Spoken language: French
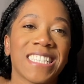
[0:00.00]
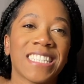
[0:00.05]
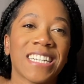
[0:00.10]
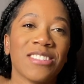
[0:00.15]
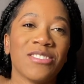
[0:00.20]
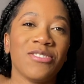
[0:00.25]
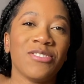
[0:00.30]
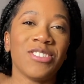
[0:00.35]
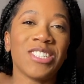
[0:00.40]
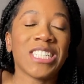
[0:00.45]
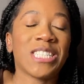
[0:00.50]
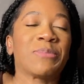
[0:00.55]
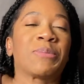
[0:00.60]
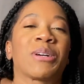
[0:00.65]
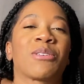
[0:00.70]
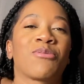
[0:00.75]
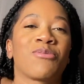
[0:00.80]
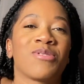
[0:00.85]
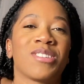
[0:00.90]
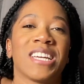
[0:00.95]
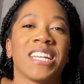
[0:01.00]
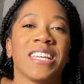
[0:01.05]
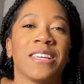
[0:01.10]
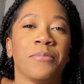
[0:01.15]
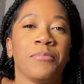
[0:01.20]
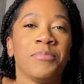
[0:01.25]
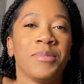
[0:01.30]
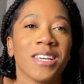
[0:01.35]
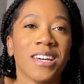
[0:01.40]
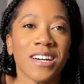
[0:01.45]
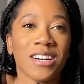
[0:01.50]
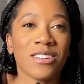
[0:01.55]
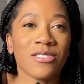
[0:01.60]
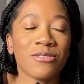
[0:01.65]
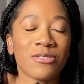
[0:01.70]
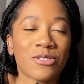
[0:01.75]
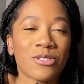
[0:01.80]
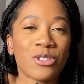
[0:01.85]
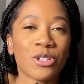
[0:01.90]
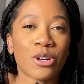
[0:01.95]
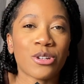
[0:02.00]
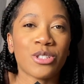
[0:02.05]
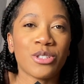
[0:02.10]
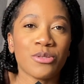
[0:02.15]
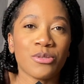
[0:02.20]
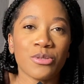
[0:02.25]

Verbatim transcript: Salut, j'espère que vous allez bien. Donc aujourd'hui,